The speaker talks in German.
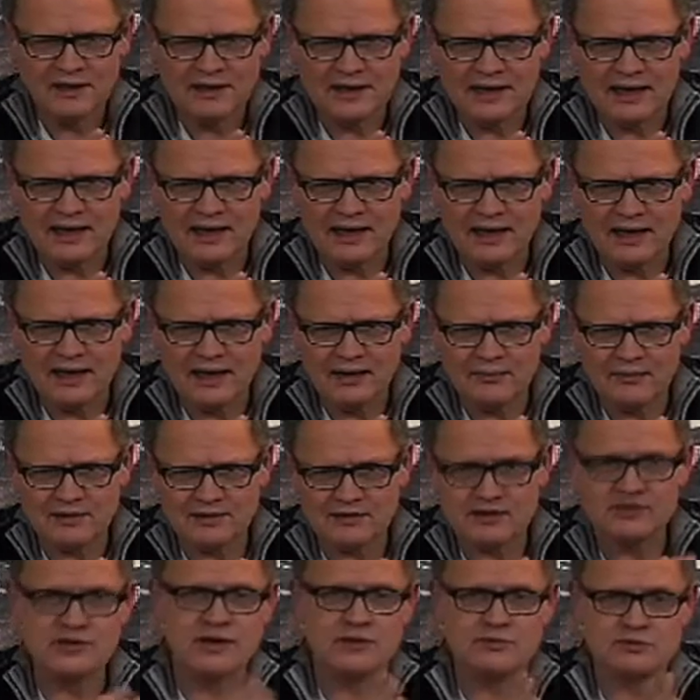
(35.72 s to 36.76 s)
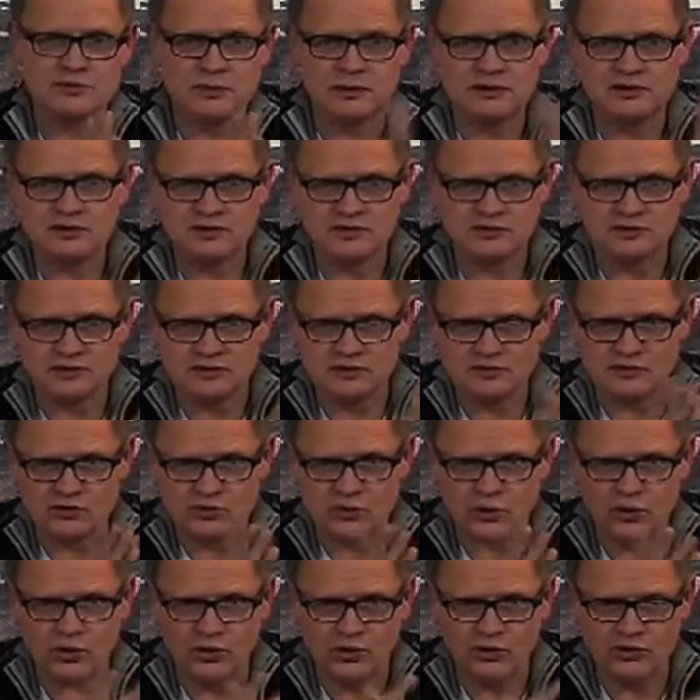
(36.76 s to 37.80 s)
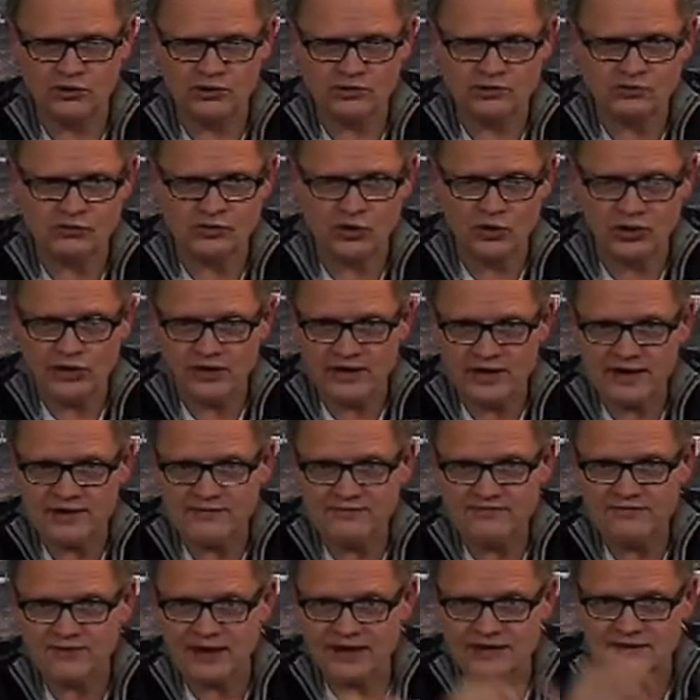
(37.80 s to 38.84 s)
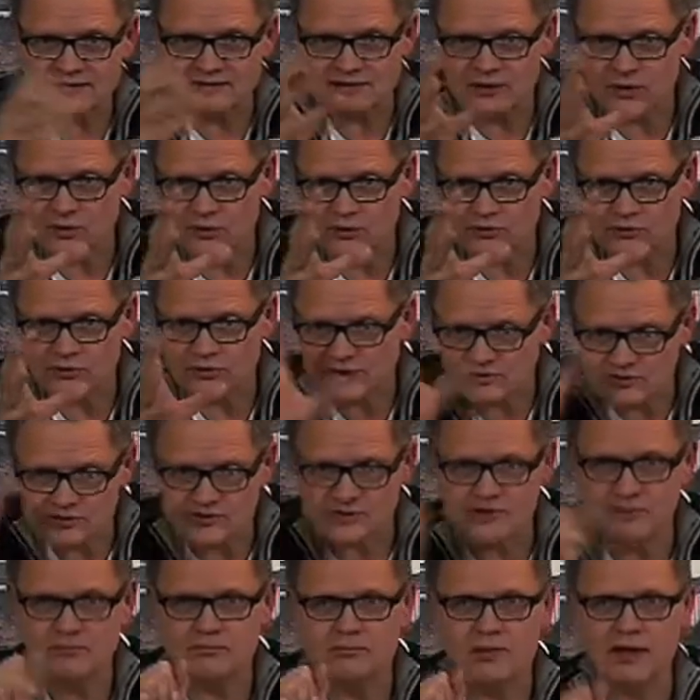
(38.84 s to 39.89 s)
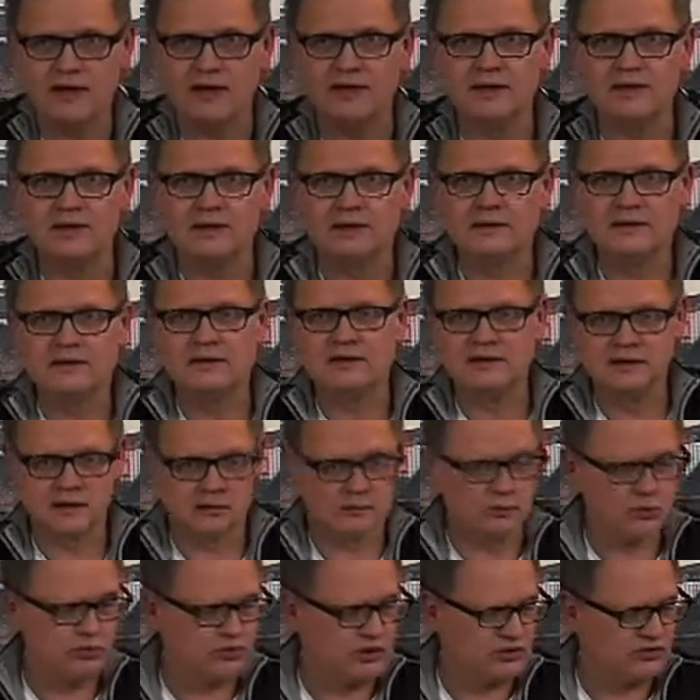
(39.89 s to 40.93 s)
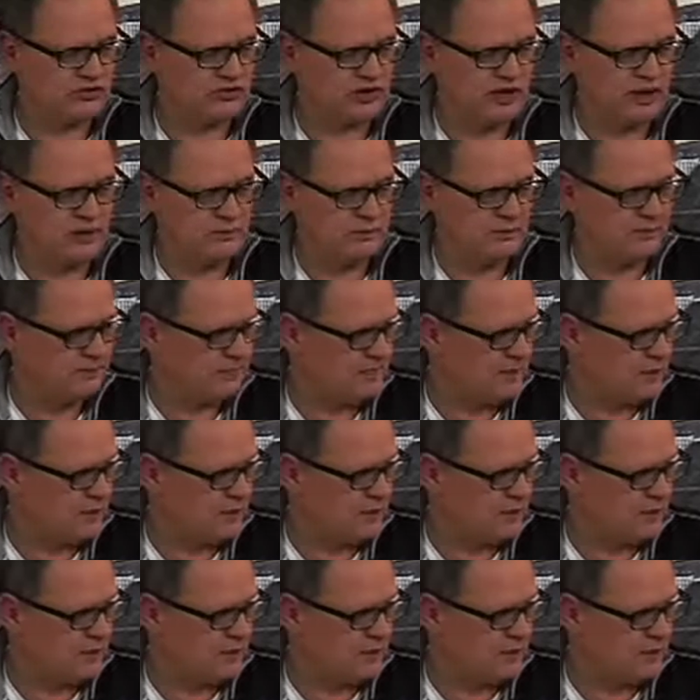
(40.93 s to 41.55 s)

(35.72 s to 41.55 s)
Aber deshalb spreche ich nicht zu euch, sondern weil ich auch so ganz nebenbei Kinderbücher schreibe.